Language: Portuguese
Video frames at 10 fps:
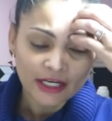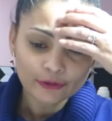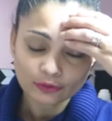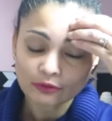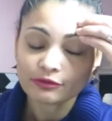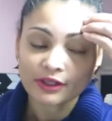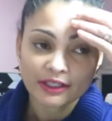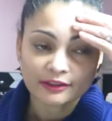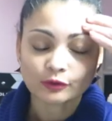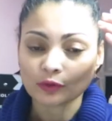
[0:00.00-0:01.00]
Aí eu
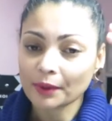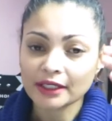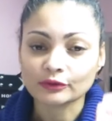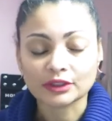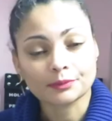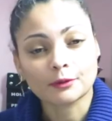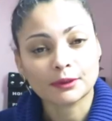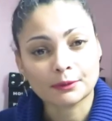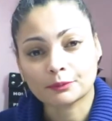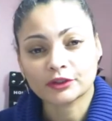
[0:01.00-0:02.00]
falei, tudo bem, não tem
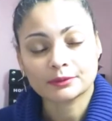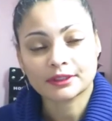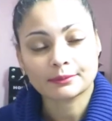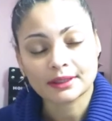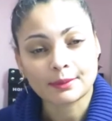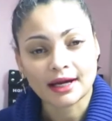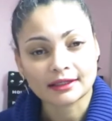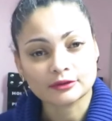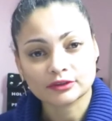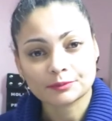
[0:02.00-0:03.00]
problema, pode abrir a minha
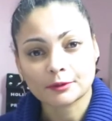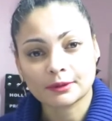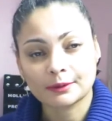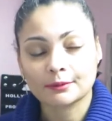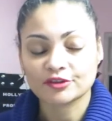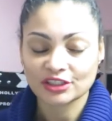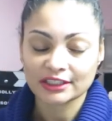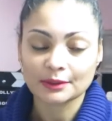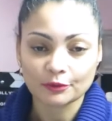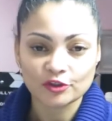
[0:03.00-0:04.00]
mala, não tem problema, mas
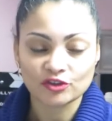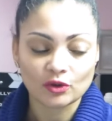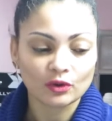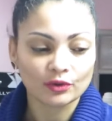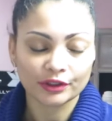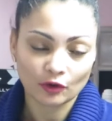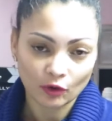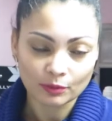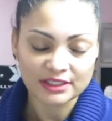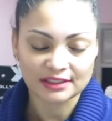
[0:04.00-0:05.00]
aí depois eu coloco
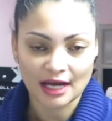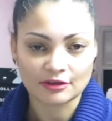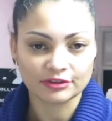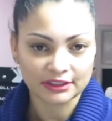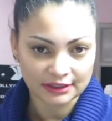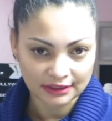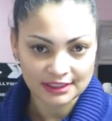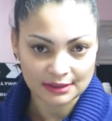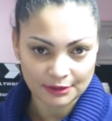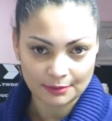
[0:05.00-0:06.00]
como estava
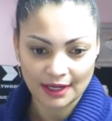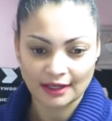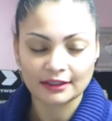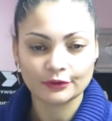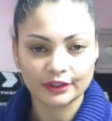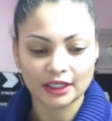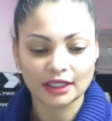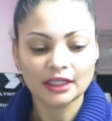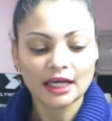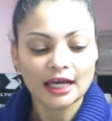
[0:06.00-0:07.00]
antes a minha mala,
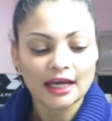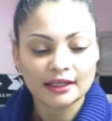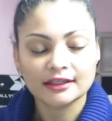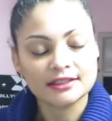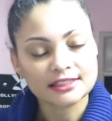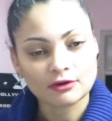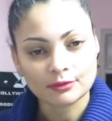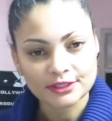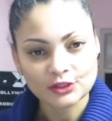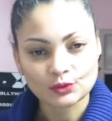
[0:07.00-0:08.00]
ok? E isso é um
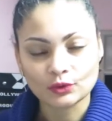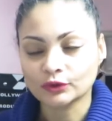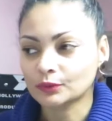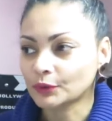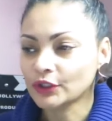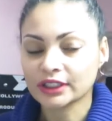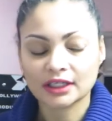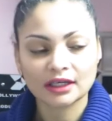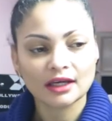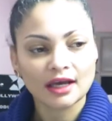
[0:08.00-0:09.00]
absurdo,
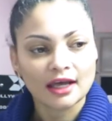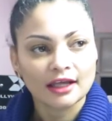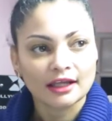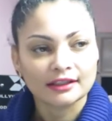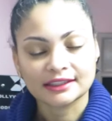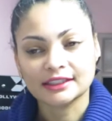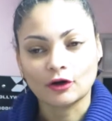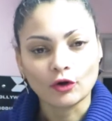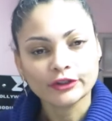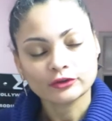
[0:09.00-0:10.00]
porque
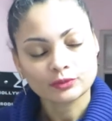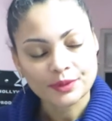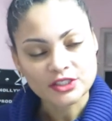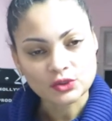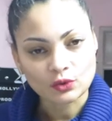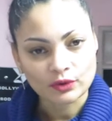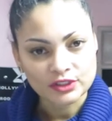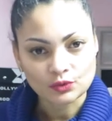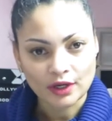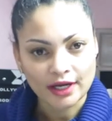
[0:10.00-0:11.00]
tinha oito
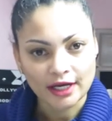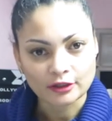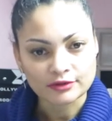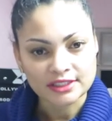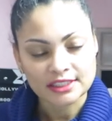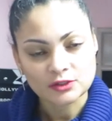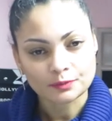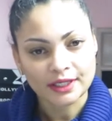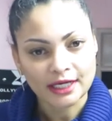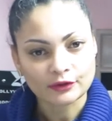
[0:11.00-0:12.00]
pessoas no aéreo e vocês
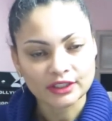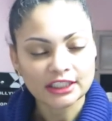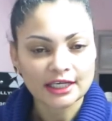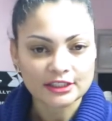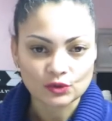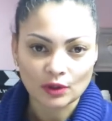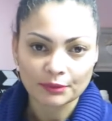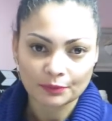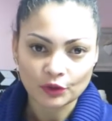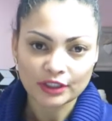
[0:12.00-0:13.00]
não pararam ninguém, só a
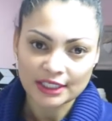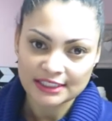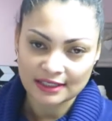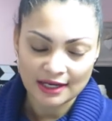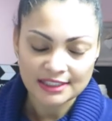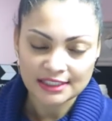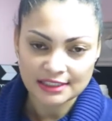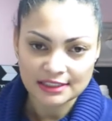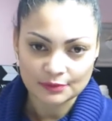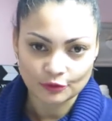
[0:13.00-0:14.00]
mim, porque isso é
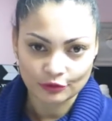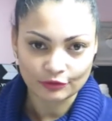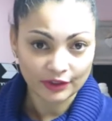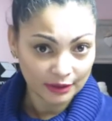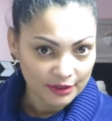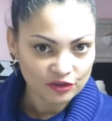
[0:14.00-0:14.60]
racismo. Eu falei